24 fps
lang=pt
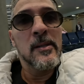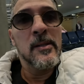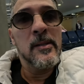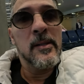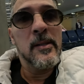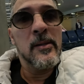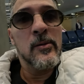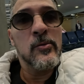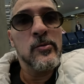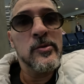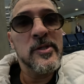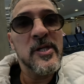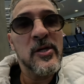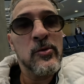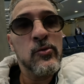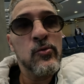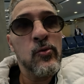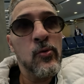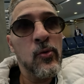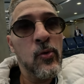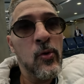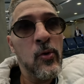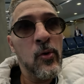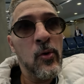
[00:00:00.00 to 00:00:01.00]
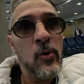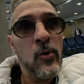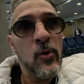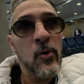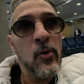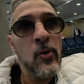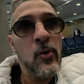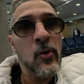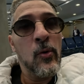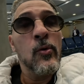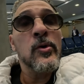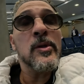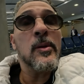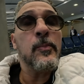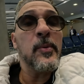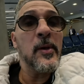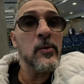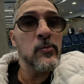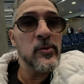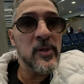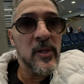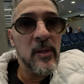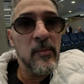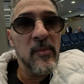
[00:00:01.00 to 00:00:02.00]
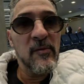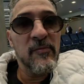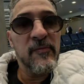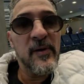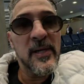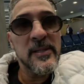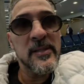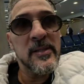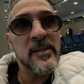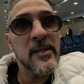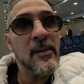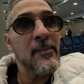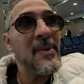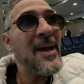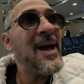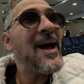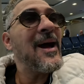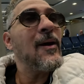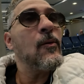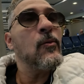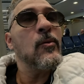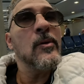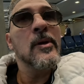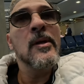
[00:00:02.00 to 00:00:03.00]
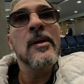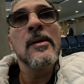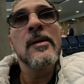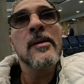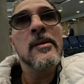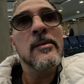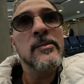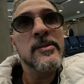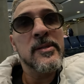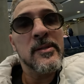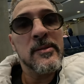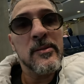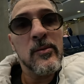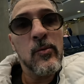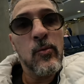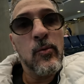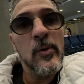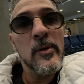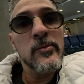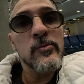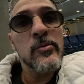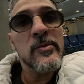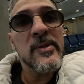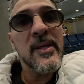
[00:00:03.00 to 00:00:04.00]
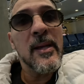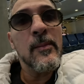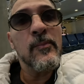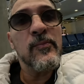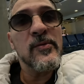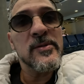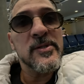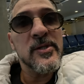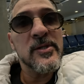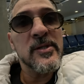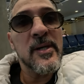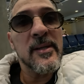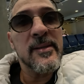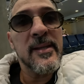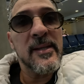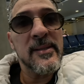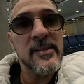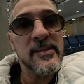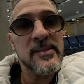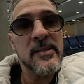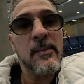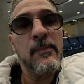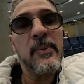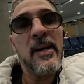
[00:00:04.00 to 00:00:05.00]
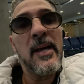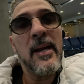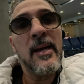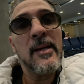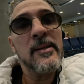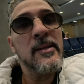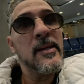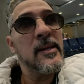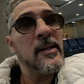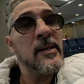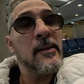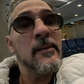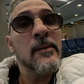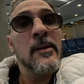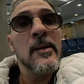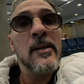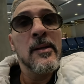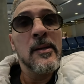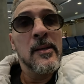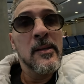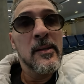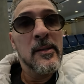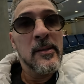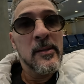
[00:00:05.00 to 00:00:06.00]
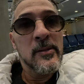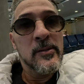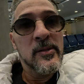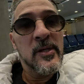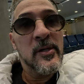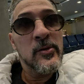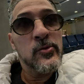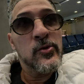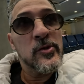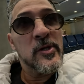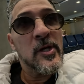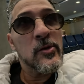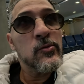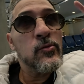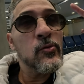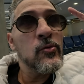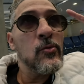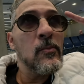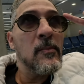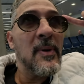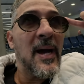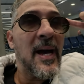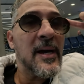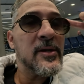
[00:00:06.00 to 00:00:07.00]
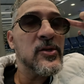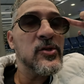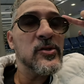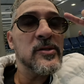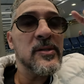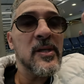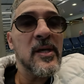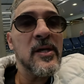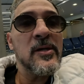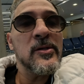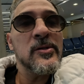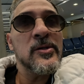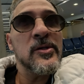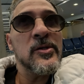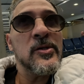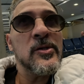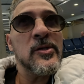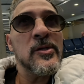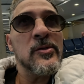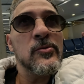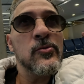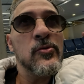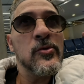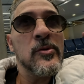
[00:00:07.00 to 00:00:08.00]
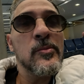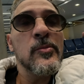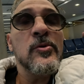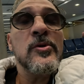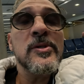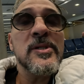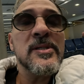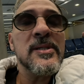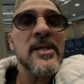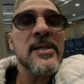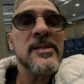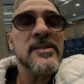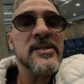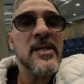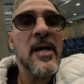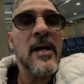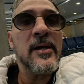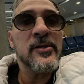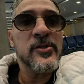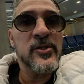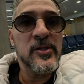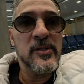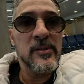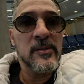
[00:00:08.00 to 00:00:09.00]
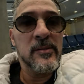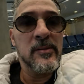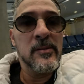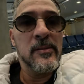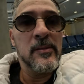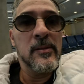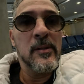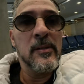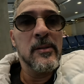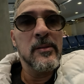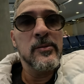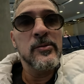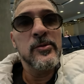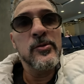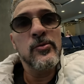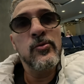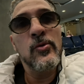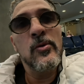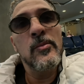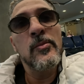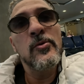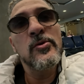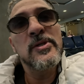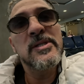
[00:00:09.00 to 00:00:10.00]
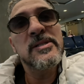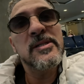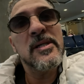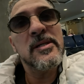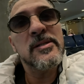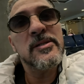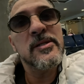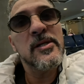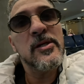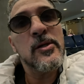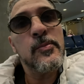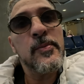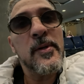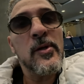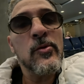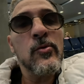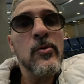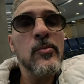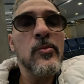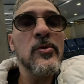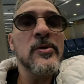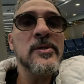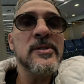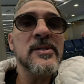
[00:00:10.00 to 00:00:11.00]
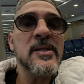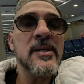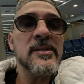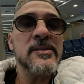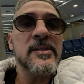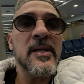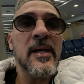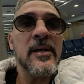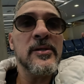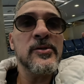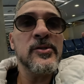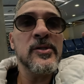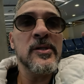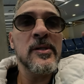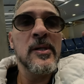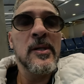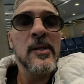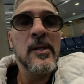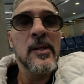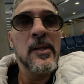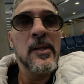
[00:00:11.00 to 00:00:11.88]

É, eu já tô. Outra pergunta que me fazem também, ah, você, quanto tempo você já está nessa parada aí? Gente, eu já tô no marketing desde 2017 de 2016 para 2017.